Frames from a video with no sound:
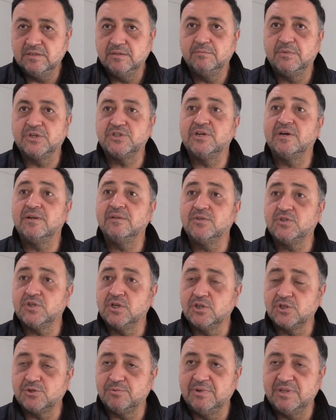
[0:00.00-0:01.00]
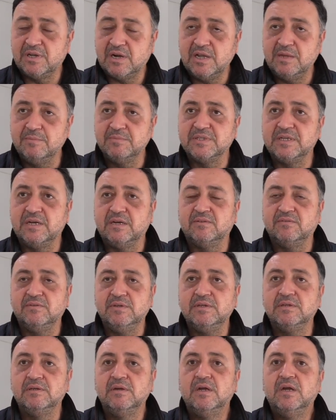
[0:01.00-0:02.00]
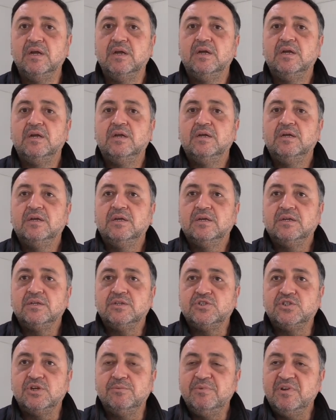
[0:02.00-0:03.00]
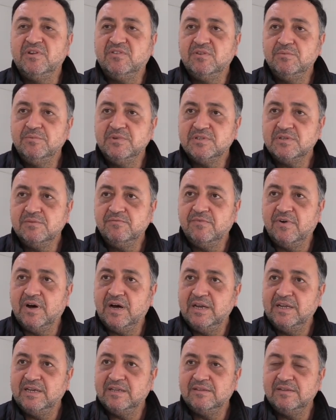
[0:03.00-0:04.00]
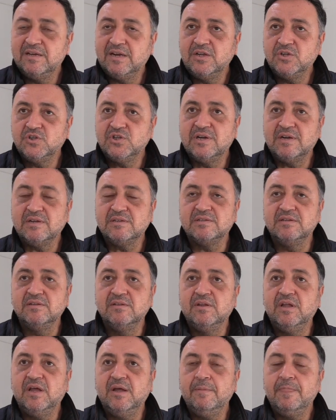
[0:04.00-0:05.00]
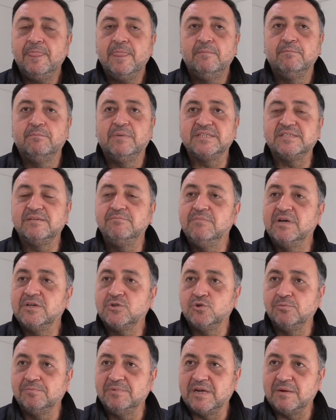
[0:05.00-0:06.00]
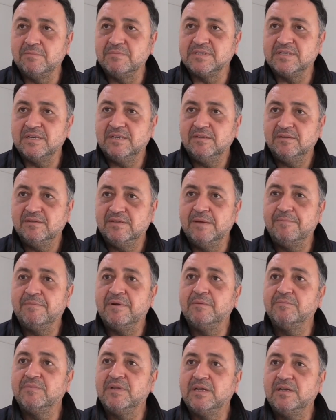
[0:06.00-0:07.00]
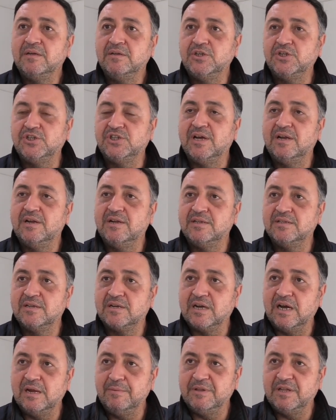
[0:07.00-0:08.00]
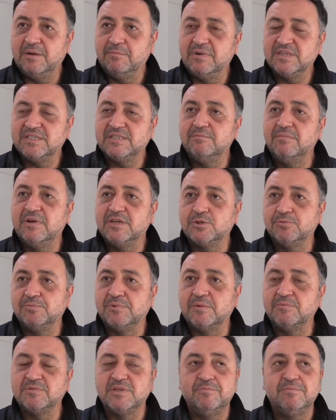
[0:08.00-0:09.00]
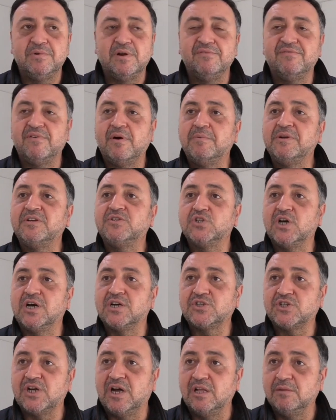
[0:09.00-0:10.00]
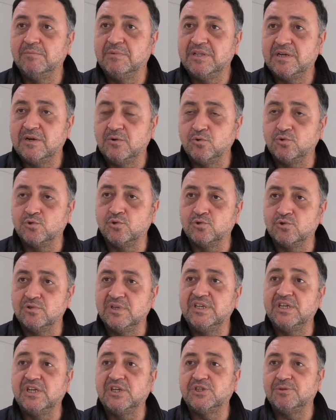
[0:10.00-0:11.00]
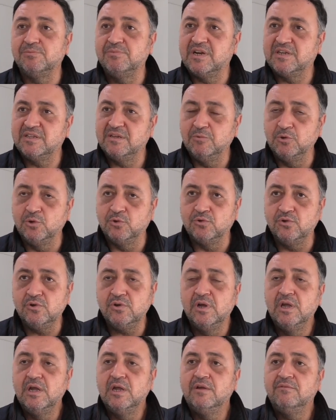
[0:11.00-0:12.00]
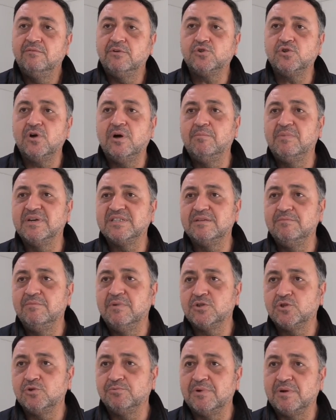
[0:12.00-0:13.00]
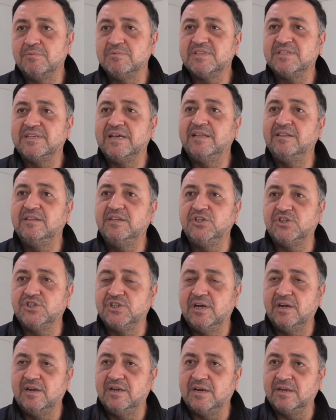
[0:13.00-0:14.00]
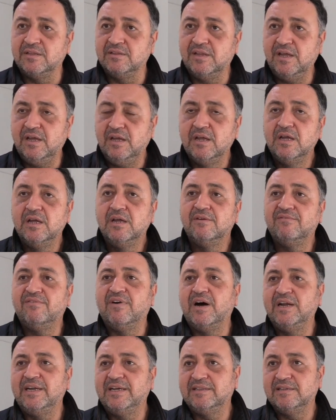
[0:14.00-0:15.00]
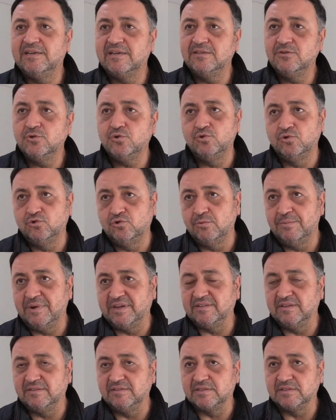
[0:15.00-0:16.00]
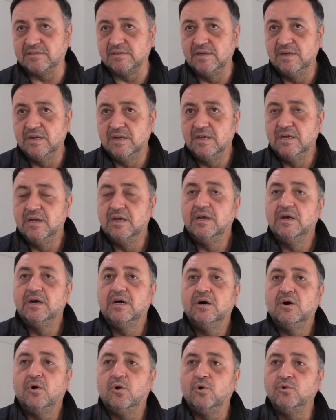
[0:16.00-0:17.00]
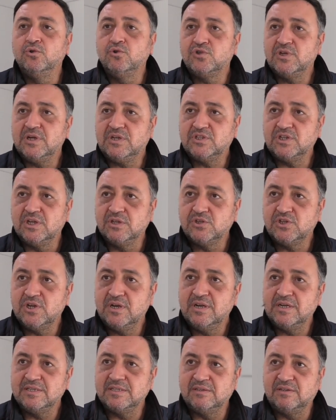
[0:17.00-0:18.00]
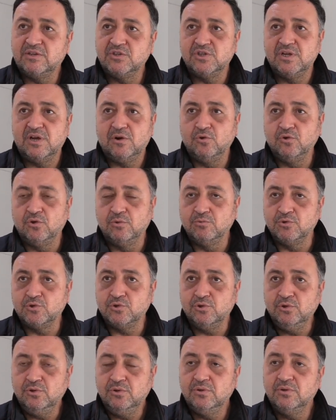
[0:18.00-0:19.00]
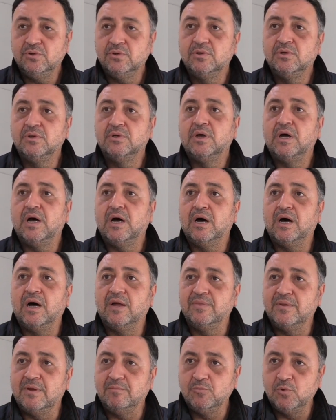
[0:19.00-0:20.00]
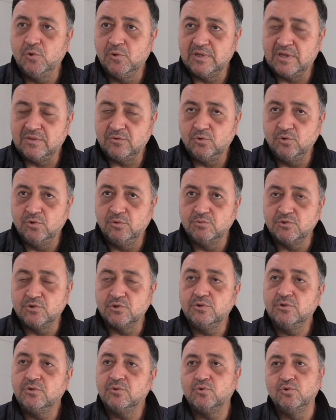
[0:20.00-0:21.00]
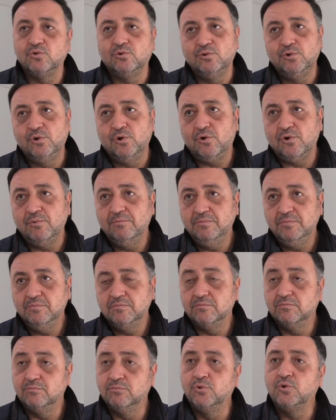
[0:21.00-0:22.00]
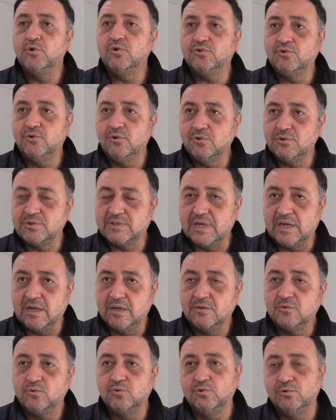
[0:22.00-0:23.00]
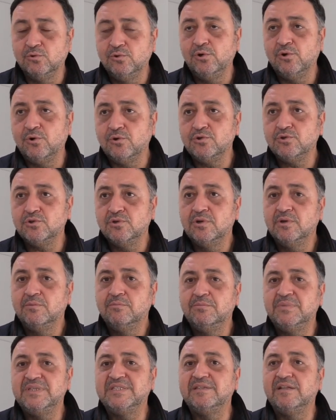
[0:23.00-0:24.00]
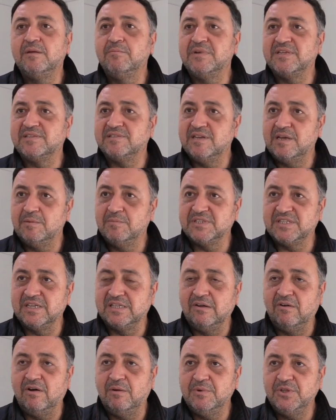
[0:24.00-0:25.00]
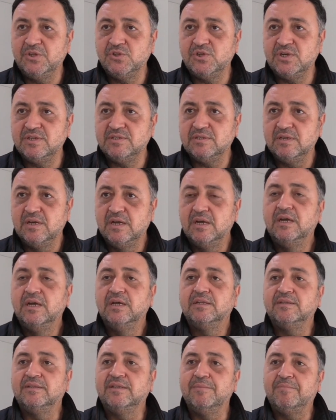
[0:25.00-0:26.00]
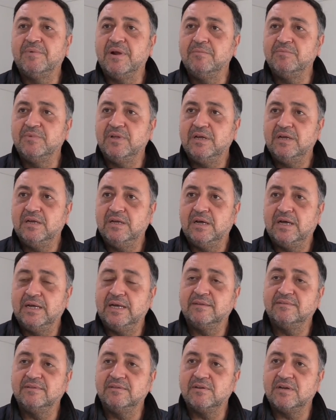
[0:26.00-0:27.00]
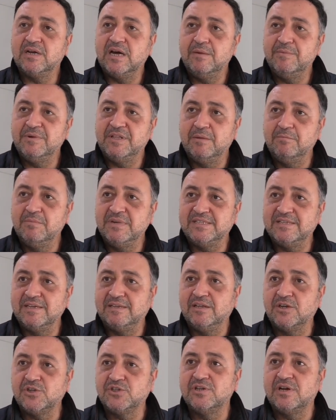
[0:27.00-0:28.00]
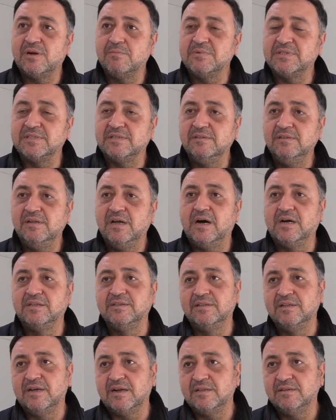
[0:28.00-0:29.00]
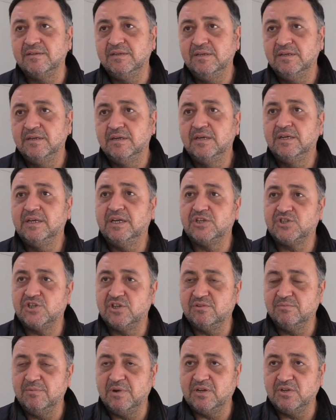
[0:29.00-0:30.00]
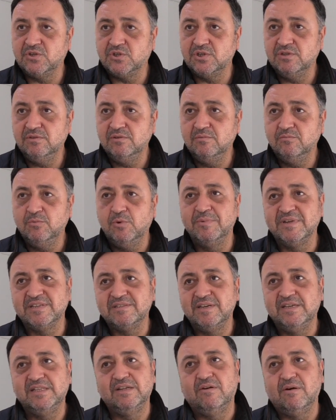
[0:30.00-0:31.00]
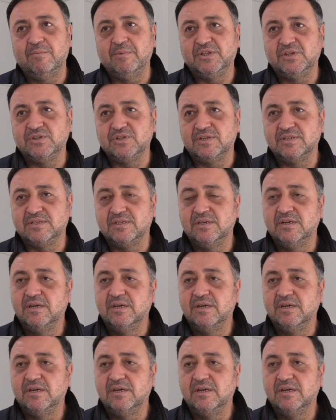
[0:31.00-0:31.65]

Başarılı çalışmalara imza attık. Cemiyetimizin faaliyetleri içerisinde basın mensuplarımıza, depremde iş yerlerini kaybeden basın mensuplarımıza prefabrik çarşı almalar hususunda girişimlerde bulunduk. Ve şu an basın mensuplarımız kendi iş yerlerinde faaliyetlerini sürdürmektedir. 10 Ocak Çalışan Gazeteciler Günümüzü, anlamlı olan günümüzü kutluyorum. Buruk da olsa kutluyoruz. Biz yine mesleğimize devam edeceğiz. Depremde hayatını kaybeden meslektaşlarımızın anılarını yaşatmak için bu mesleğe devam edeceğiz.